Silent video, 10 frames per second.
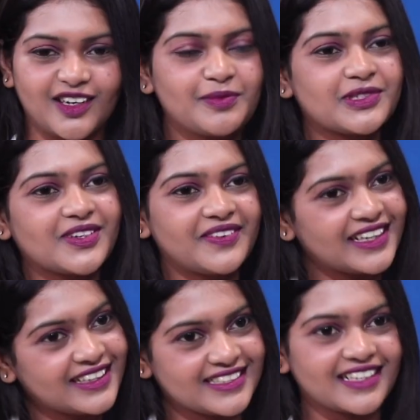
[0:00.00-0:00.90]
కళ్ళు
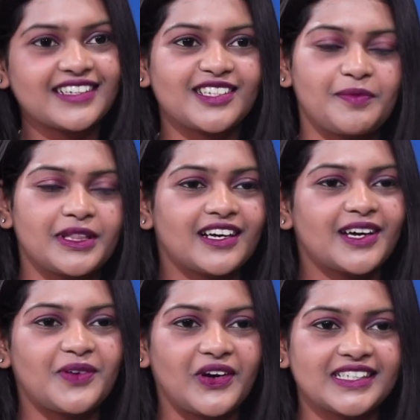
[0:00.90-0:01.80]
మూసుకుని నిజంగా సమంత
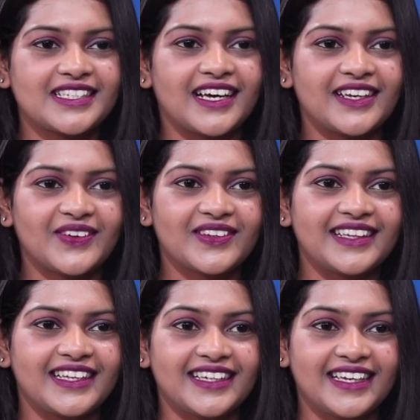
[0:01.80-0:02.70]
గారి వాయిస్ లానే
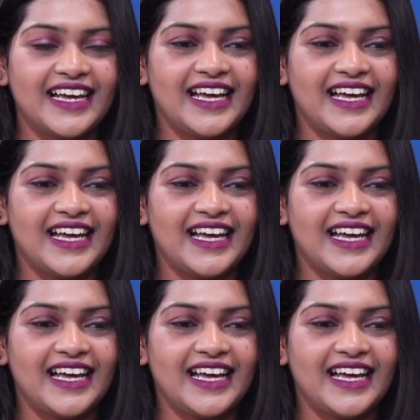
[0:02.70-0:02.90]
ఉంది